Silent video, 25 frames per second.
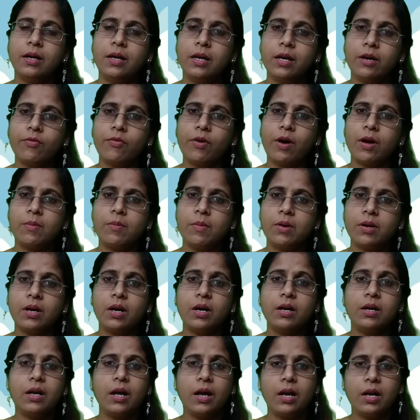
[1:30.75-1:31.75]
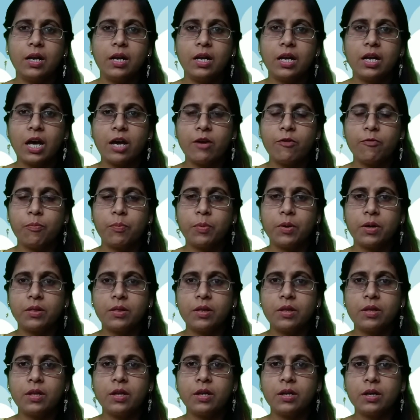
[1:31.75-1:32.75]
एक फार्मर का डेली लाइफ
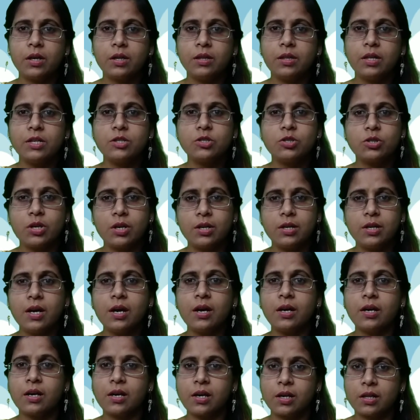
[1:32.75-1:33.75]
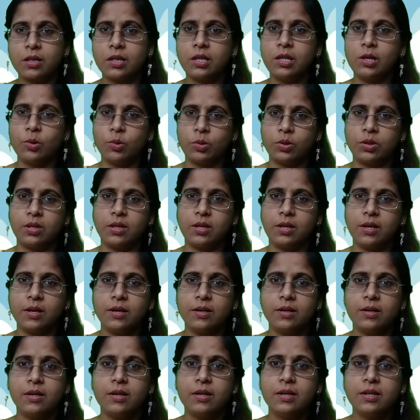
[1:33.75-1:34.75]
प्रतिदिन की दिनचर्या कैसी होती है
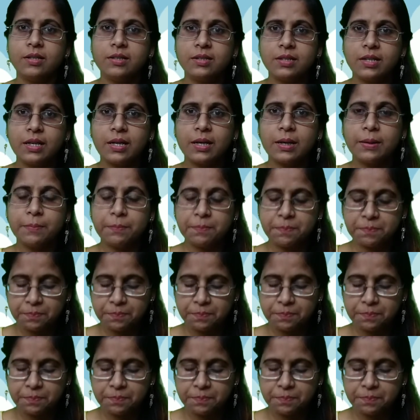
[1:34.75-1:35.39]
ठीक है